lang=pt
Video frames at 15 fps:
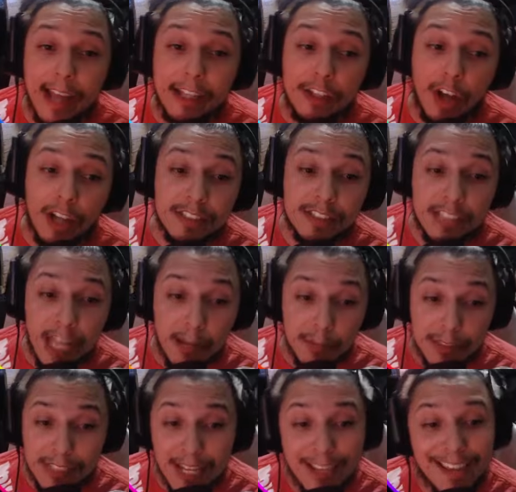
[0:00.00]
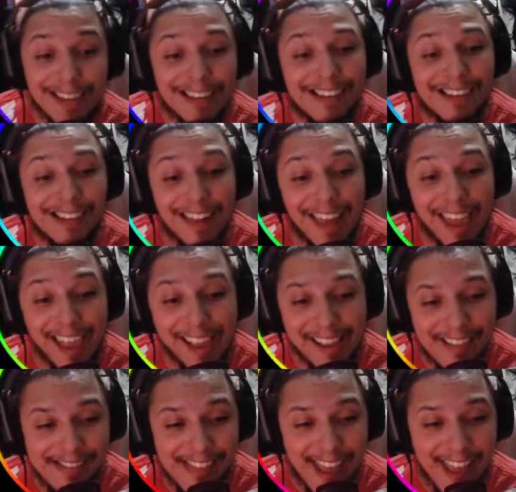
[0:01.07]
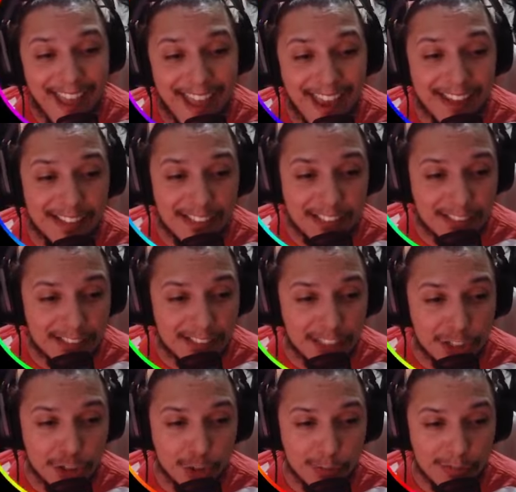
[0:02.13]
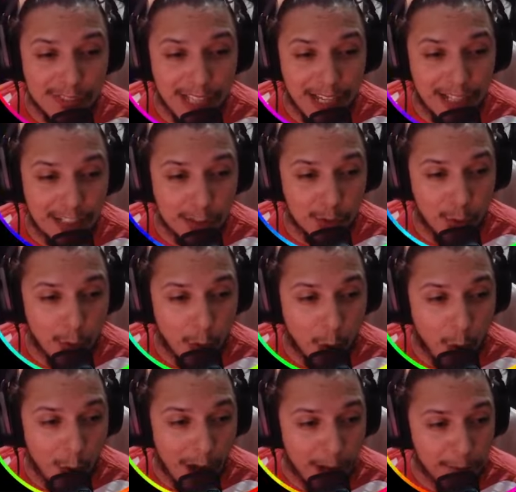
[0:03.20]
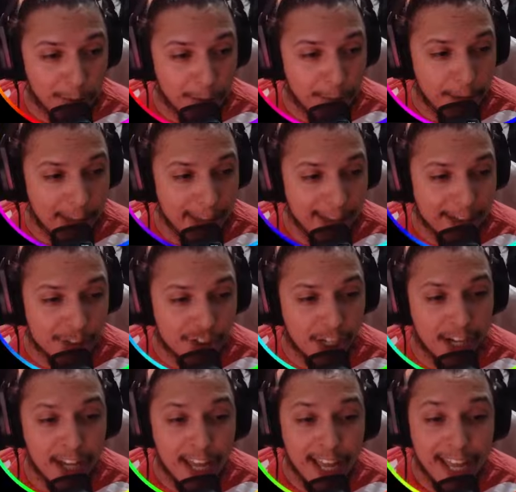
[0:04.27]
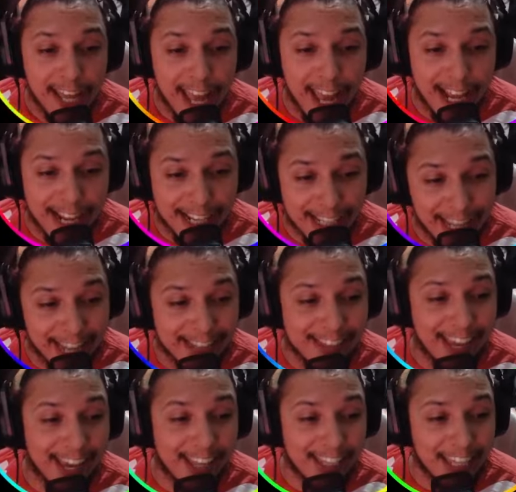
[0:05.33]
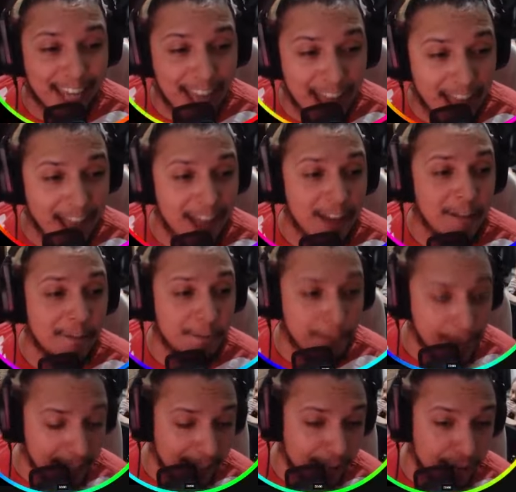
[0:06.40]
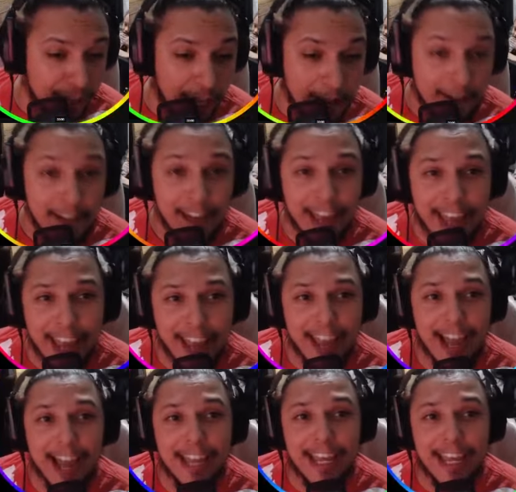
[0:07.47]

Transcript: nós temos aqui TN se juntando com a Fintia TN e Fintia. E aí